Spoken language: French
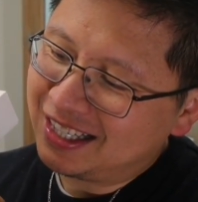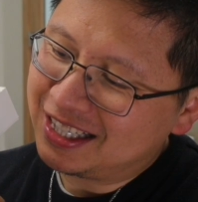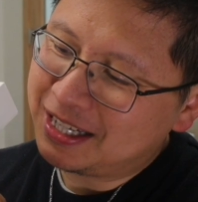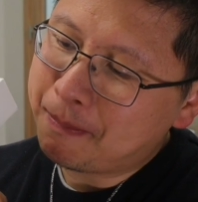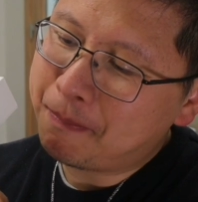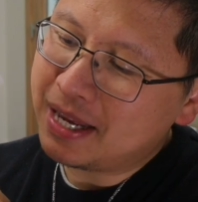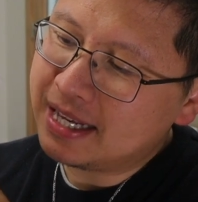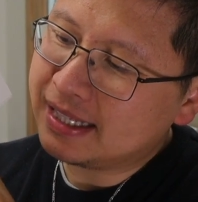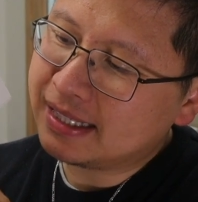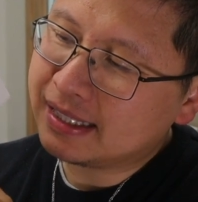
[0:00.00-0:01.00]
J'ai
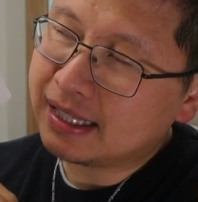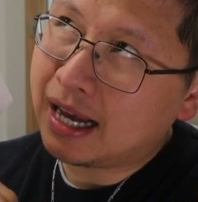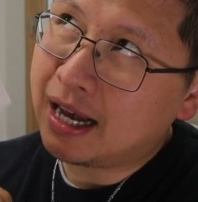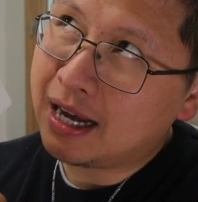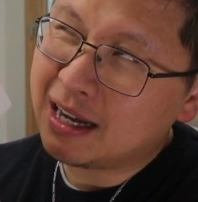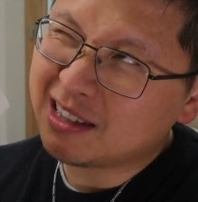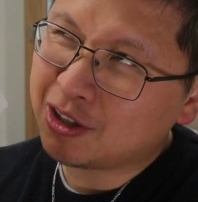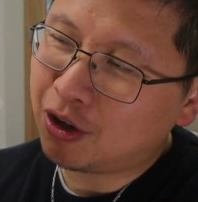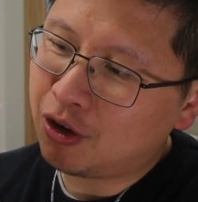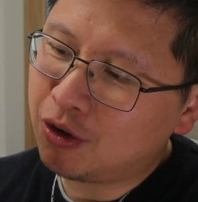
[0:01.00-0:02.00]
payé ça
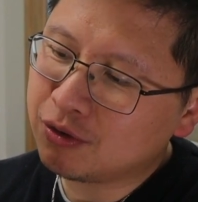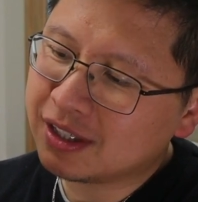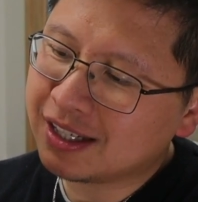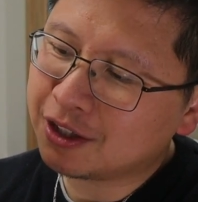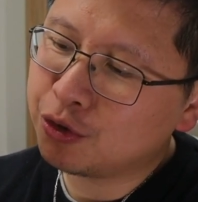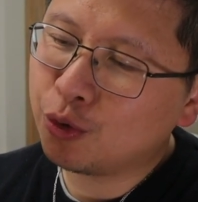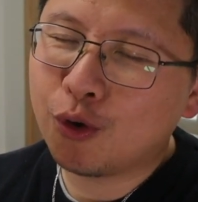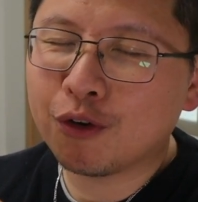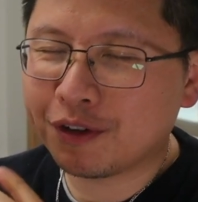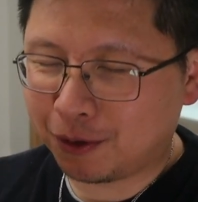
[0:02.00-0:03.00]
35
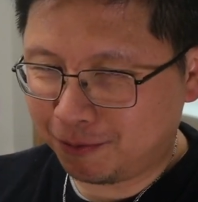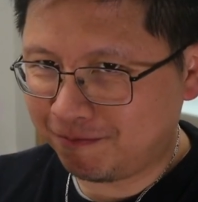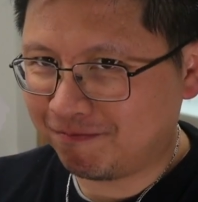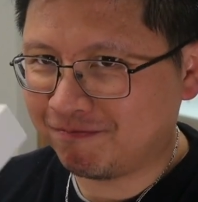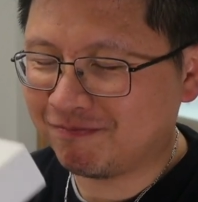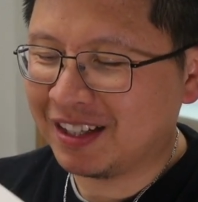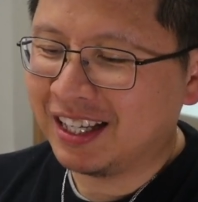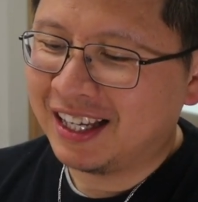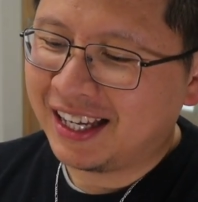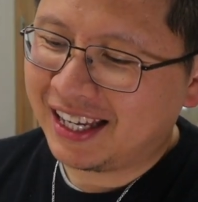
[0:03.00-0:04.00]
euros environ.
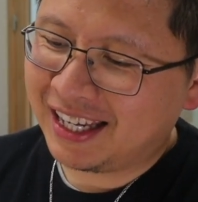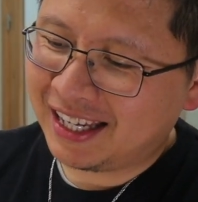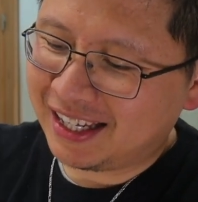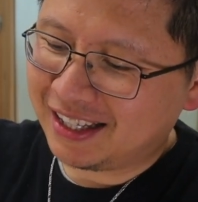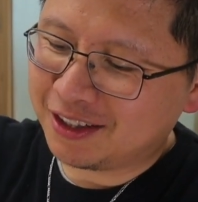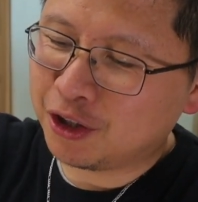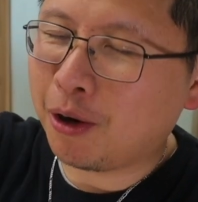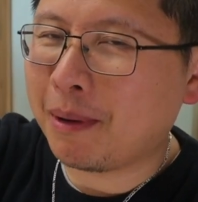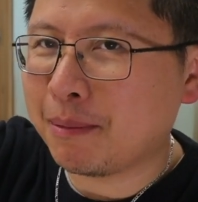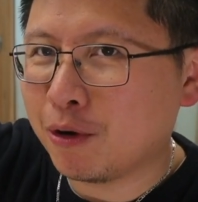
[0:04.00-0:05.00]
Et
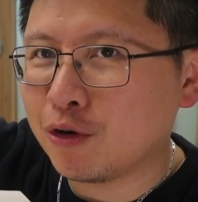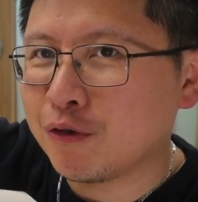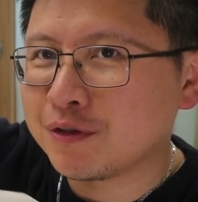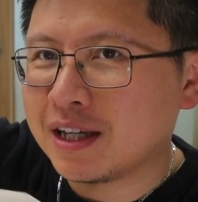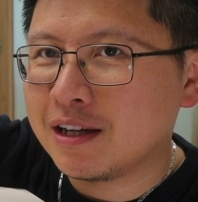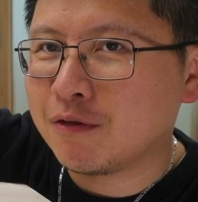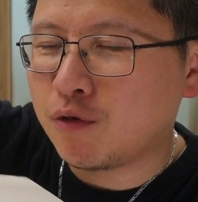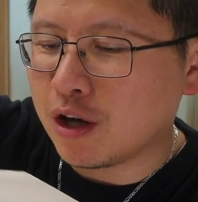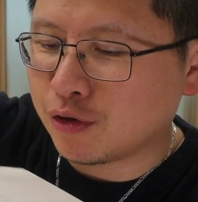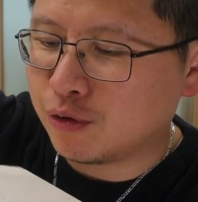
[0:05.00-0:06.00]
normalement, quand vous allez
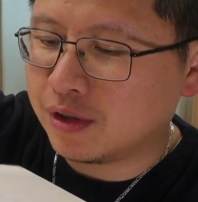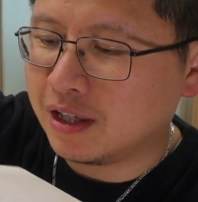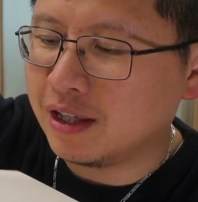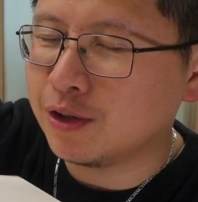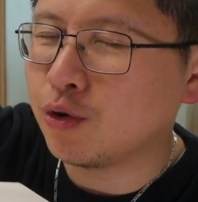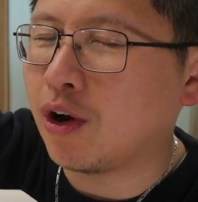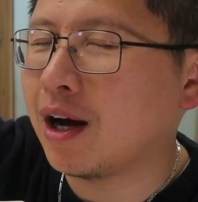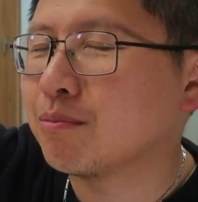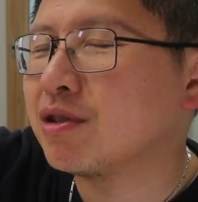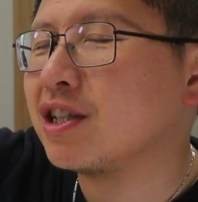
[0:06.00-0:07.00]
voir ce que c'est, il y
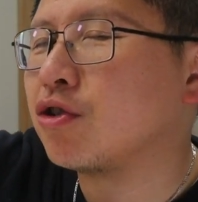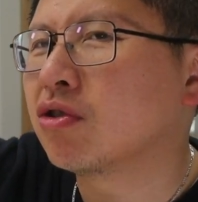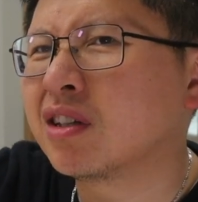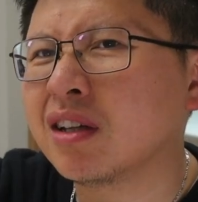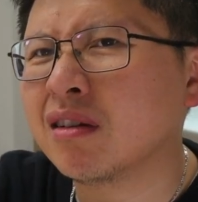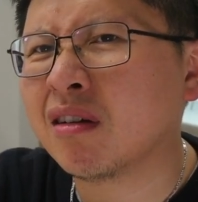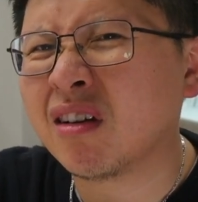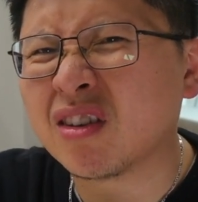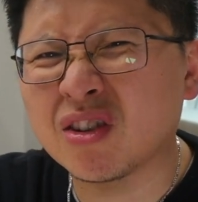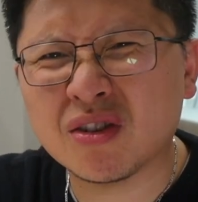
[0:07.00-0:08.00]
aura un petit côté
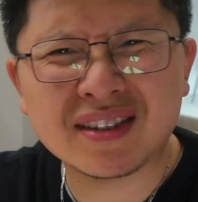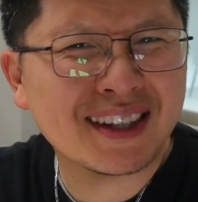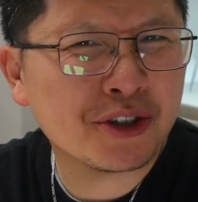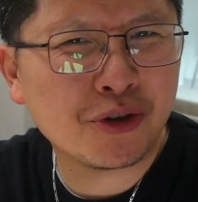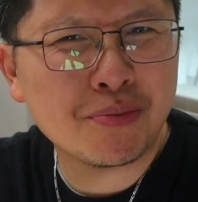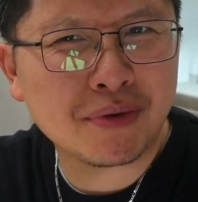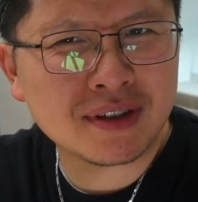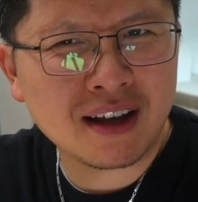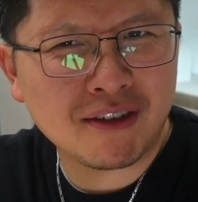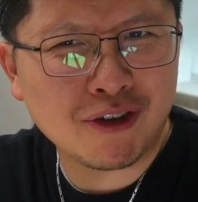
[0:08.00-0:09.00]
35 euros pour
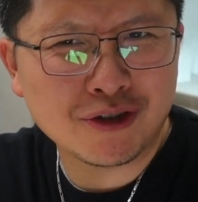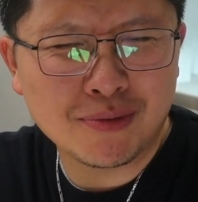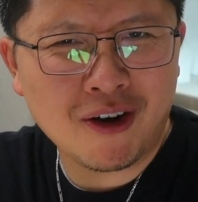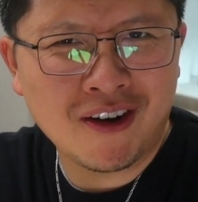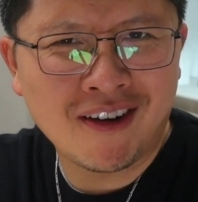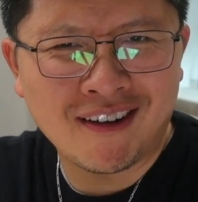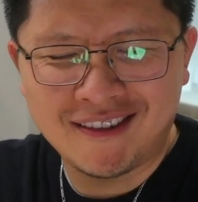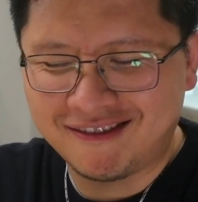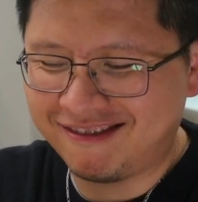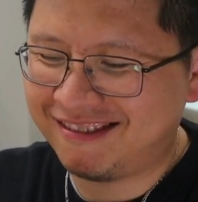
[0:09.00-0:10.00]
ça, franchement.
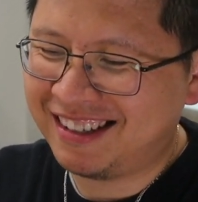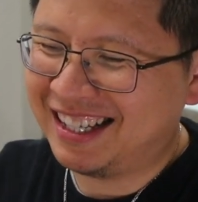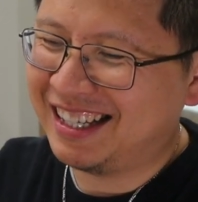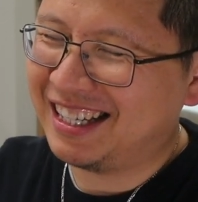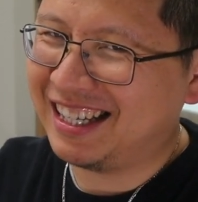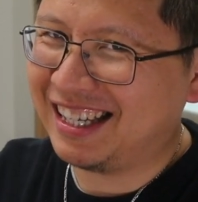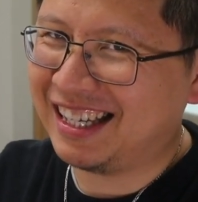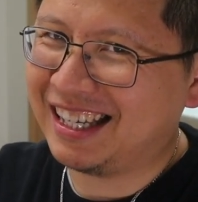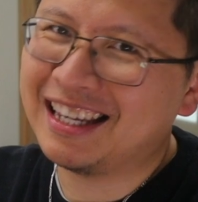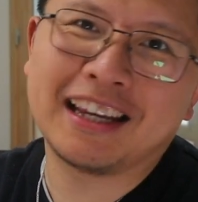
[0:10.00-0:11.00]

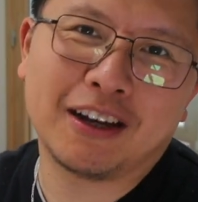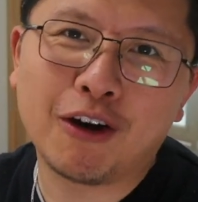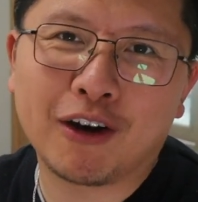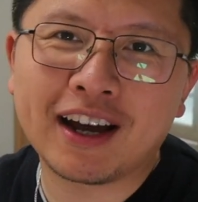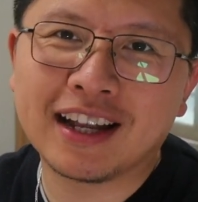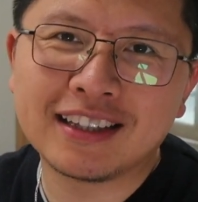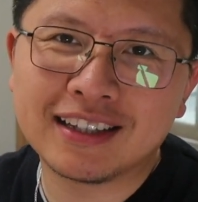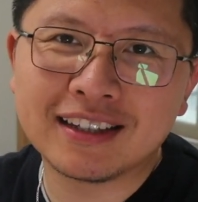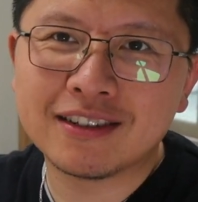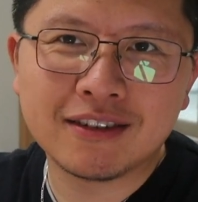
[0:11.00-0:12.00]
Et en
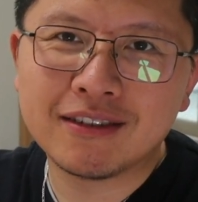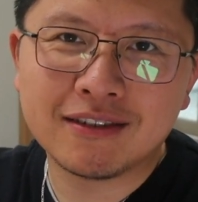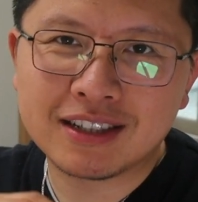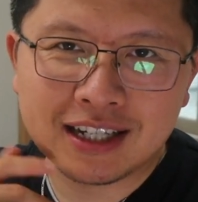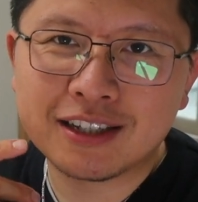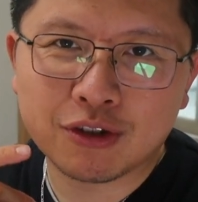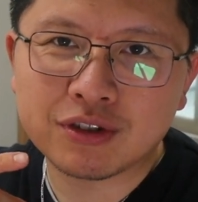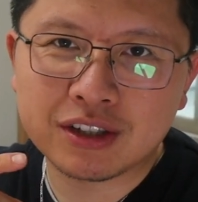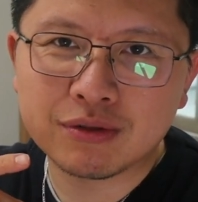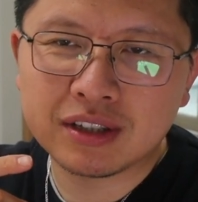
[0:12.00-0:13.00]
réalité, euh, je l'ai
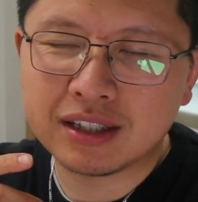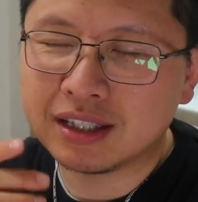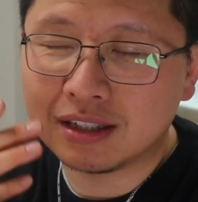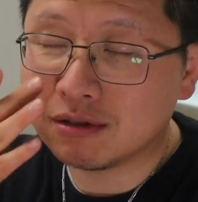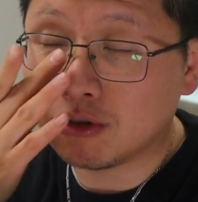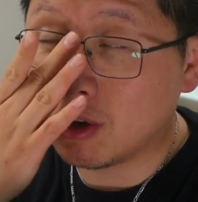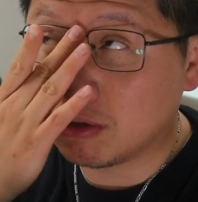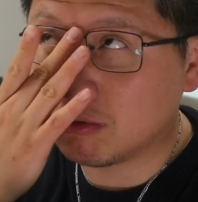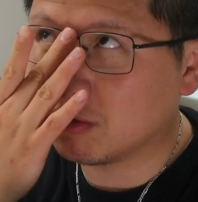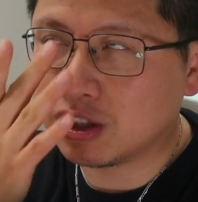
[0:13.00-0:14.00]
senti aussi.
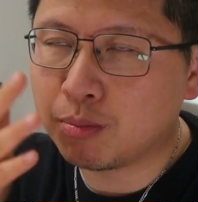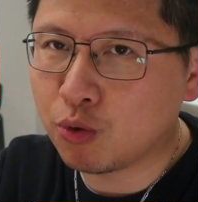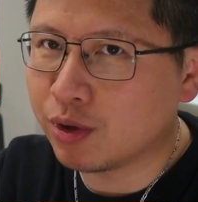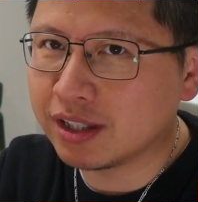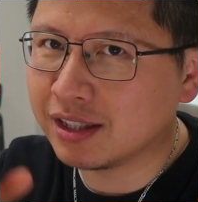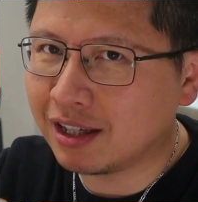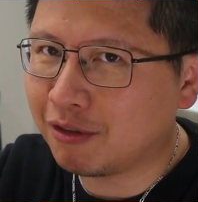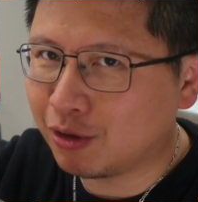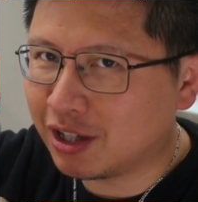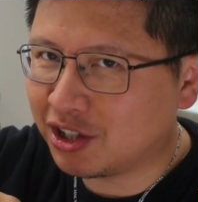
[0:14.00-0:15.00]
j'ai beaucoup hésité
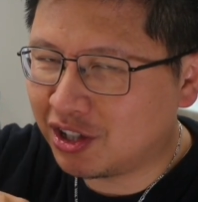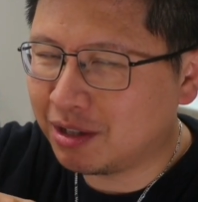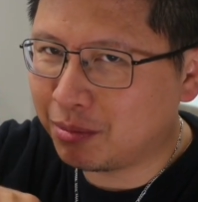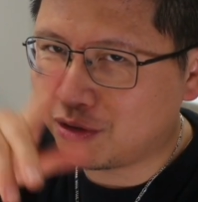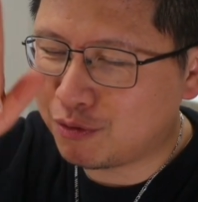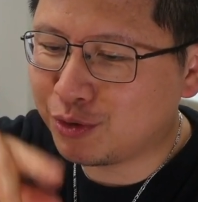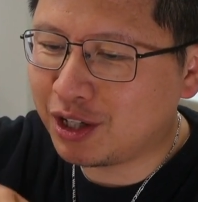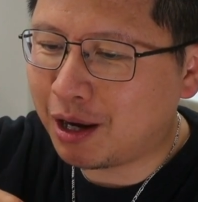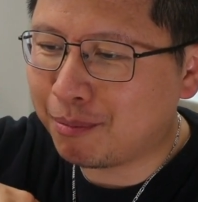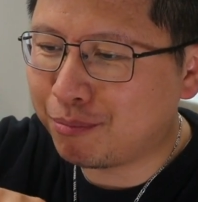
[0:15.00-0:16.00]
avant de l'acheter, mais je vais vous
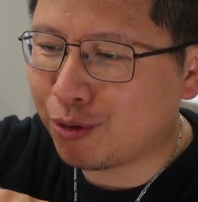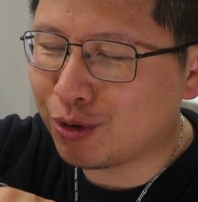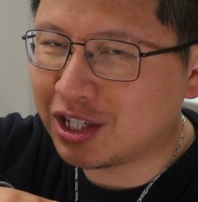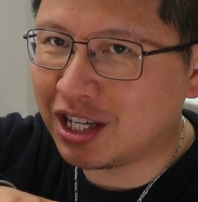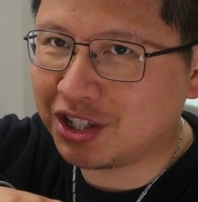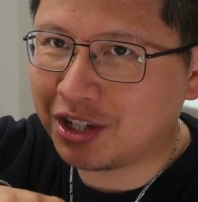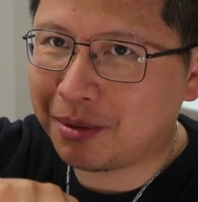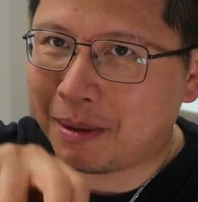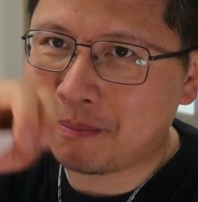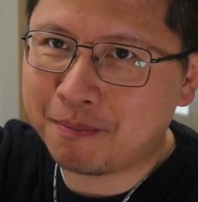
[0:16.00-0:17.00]
dire pourquoi je l'ai acheté
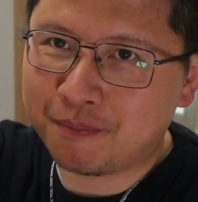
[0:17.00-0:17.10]
quand même.